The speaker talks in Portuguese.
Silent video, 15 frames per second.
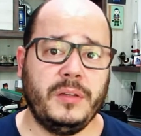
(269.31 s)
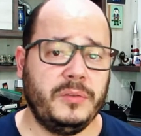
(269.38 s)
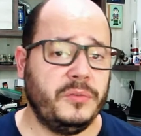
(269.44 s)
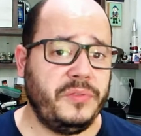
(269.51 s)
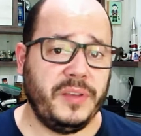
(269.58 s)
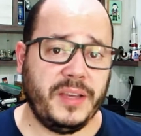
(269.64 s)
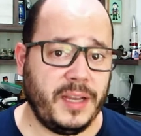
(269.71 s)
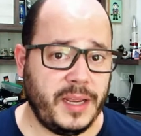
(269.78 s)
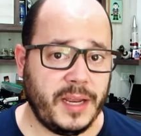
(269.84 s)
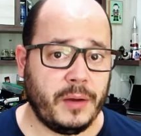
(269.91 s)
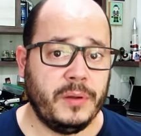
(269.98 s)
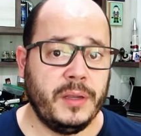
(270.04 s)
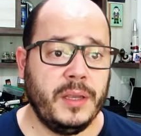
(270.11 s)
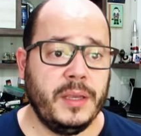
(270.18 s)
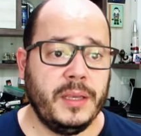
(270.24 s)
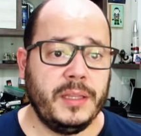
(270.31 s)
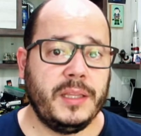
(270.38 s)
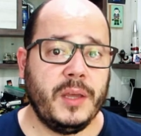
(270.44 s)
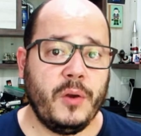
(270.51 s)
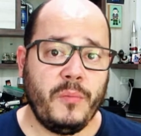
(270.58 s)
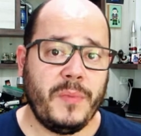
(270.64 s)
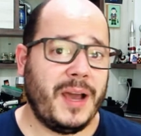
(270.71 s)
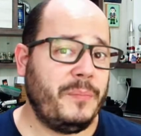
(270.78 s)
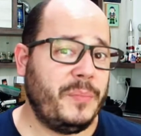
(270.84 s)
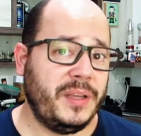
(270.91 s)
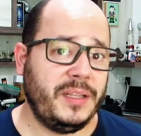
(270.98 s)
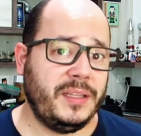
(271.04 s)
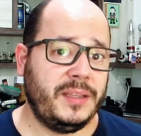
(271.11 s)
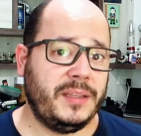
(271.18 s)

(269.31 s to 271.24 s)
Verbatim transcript: não fica legal. Então o mapa ele